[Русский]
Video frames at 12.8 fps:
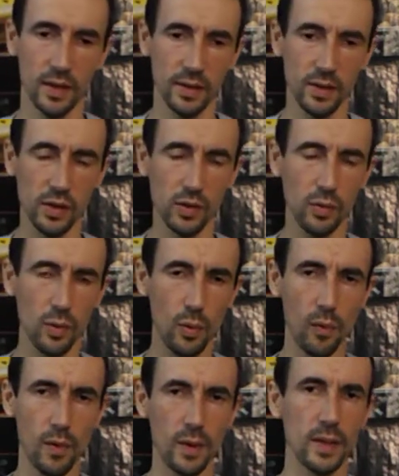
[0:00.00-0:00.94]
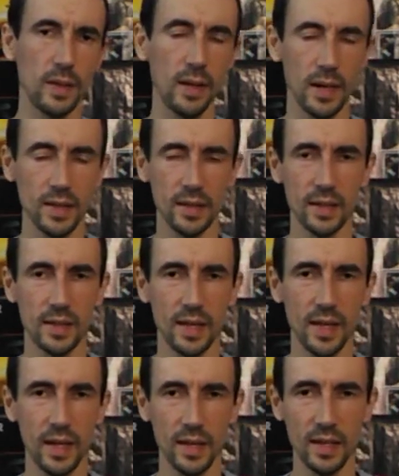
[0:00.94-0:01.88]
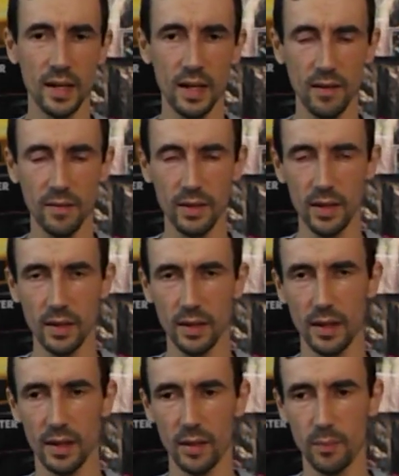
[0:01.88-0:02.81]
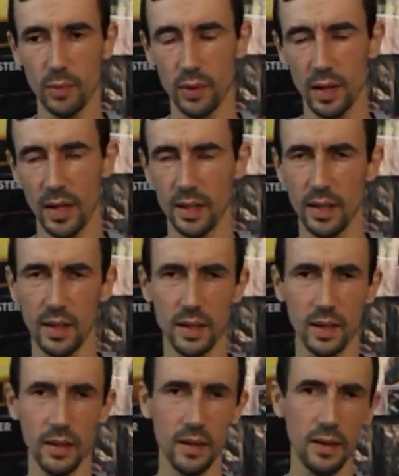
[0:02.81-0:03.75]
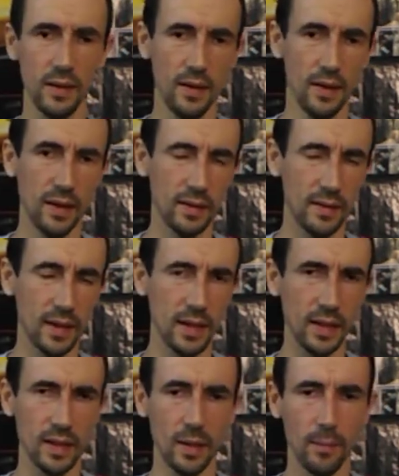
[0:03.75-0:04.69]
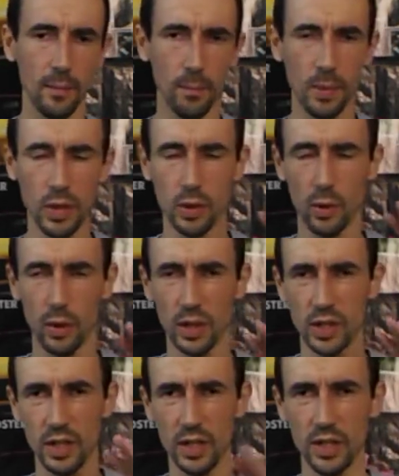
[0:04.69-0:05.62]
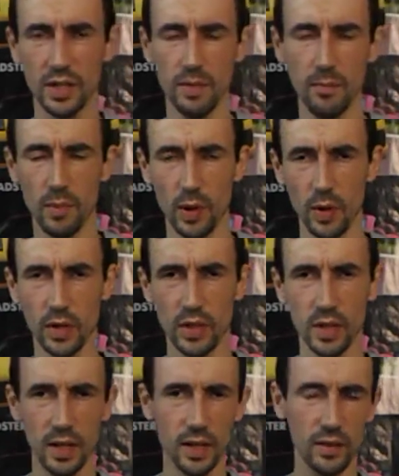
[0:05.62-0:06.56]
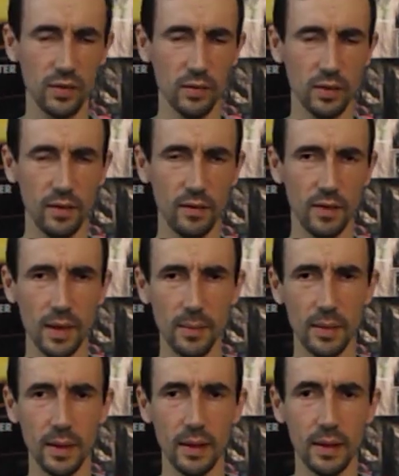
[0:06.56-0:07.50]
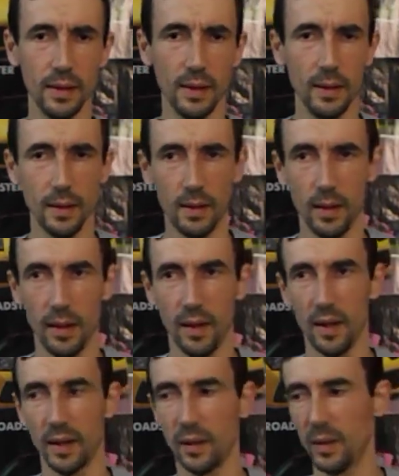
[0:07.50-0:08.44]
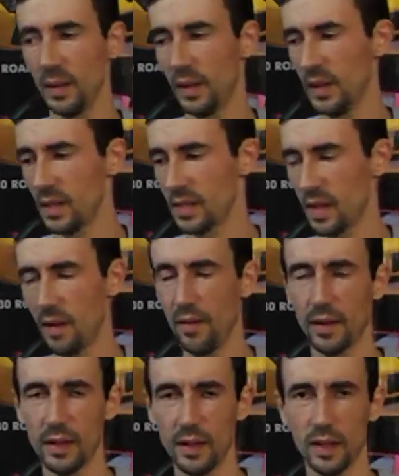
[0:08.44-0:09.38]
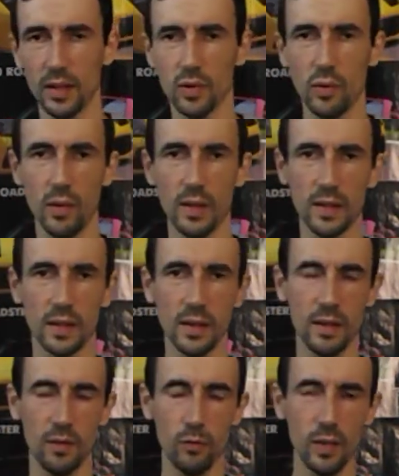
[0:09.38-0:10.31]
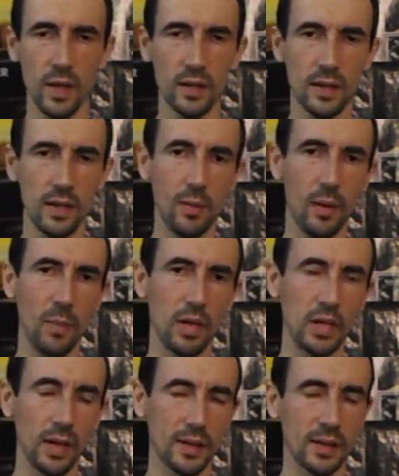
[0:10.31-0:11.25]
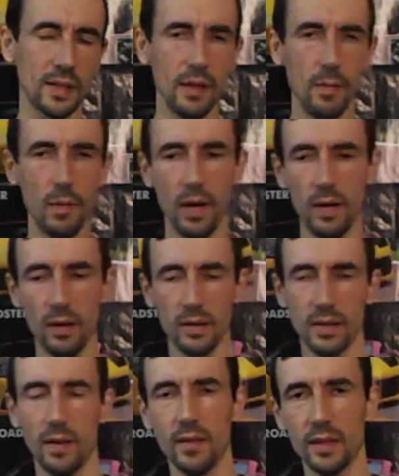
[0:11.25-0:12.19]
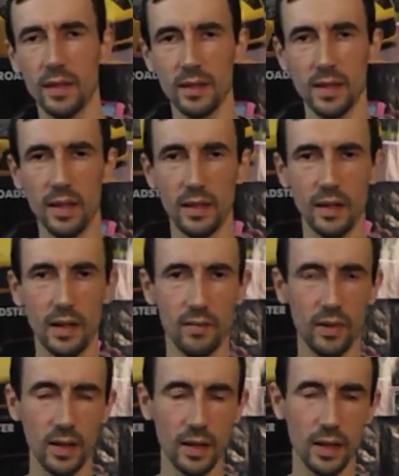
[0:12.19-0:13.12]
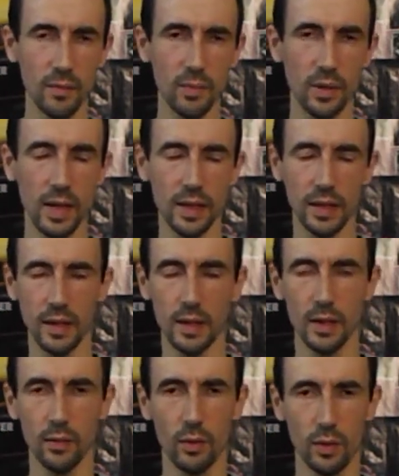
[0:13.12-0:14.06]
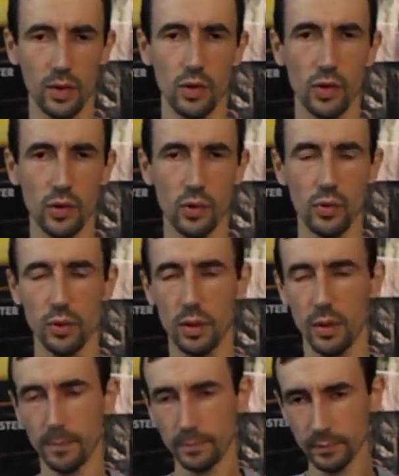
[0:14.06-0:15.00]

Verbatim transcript: Зачастую у вас в классик стоят древние карбюраторы, всякие там пятерочные, семерочные, озоны, веберы. Э, и ставят, когда соликсы не умеют с ними обращаться, снимают, ставят назад древние карбюраторы, которые жрут